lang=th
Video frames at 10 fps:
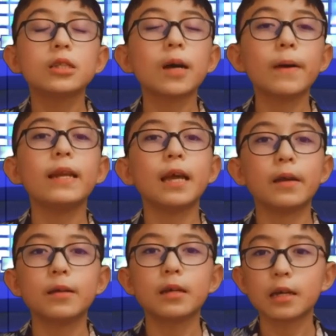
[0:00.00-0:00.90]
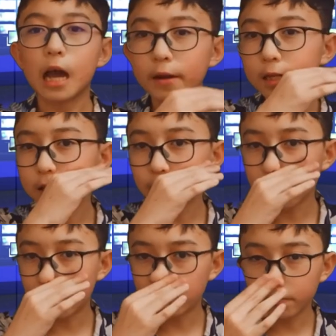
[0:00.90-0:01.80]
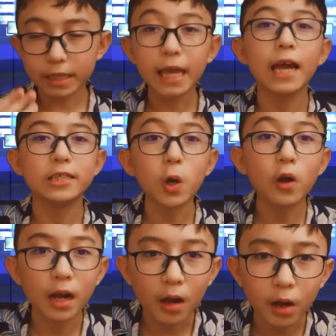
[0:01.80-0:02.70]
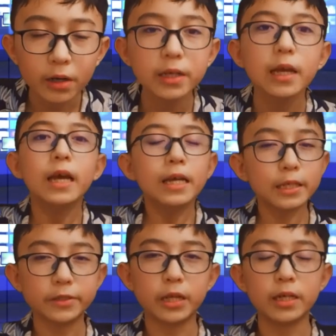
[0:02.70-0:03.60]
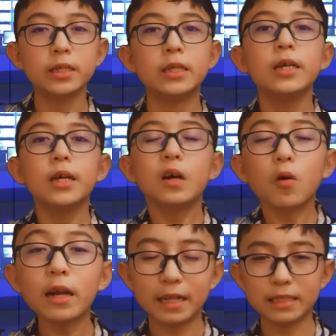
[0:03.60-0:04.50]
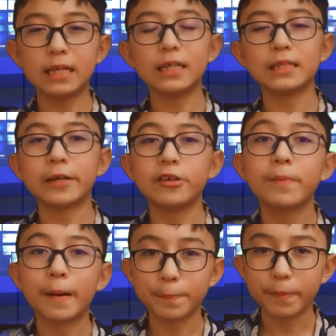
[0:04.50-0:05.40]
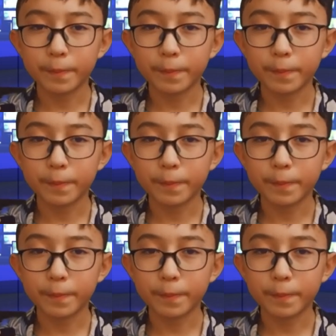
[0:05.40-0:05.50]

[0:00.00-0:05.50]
ต่อไปเนี่ยเขาเนี่ยจะต้องถามคุณว่า cash or card cash card คือคุณเนี่ยจะจ่ายด้วยบั